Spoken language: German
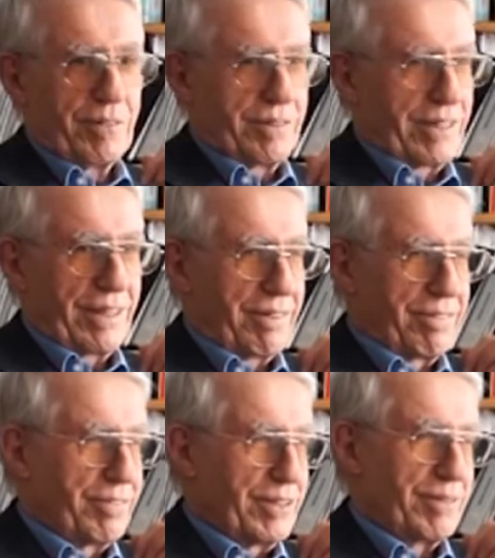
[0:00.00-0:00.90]
und der
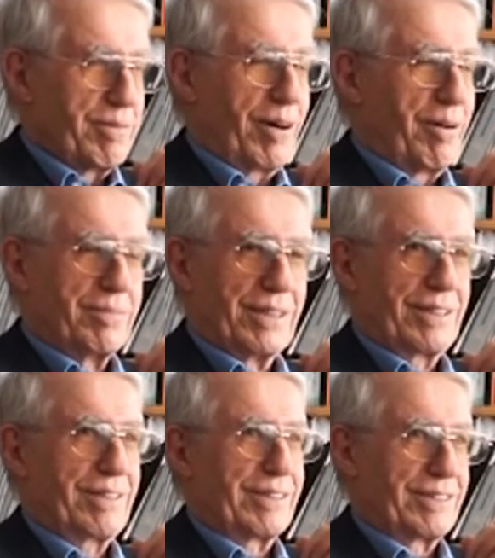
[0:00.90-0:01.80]
wird überhaupt
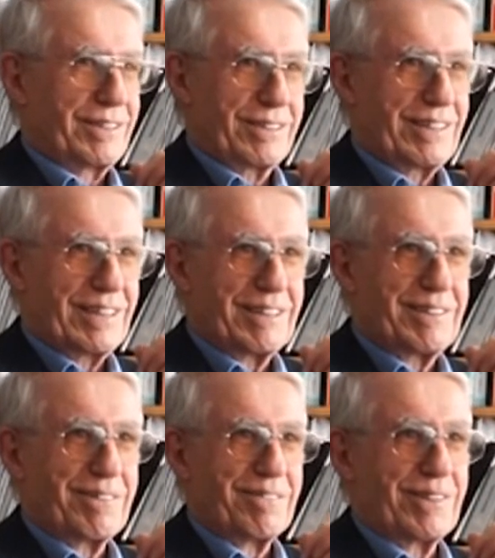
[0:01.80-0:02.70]
nicht
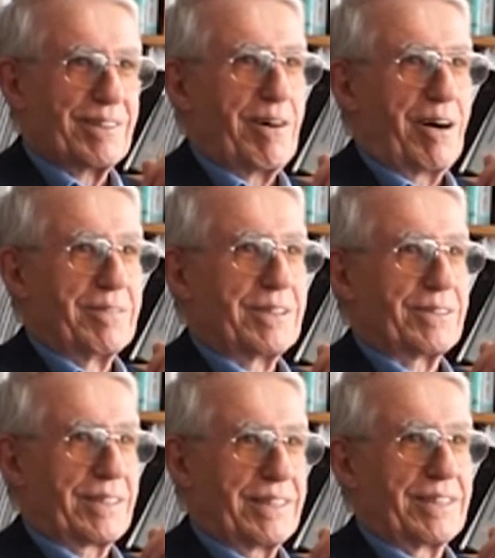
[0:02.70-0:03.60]
zitiert und wird überhaupt nicht
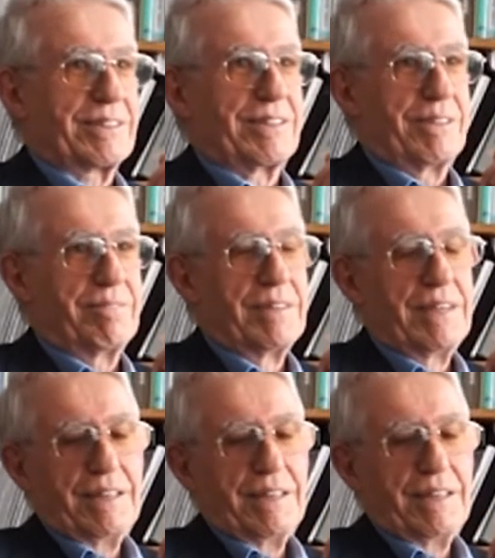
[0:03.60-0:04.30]
zur Kenntnis genommen,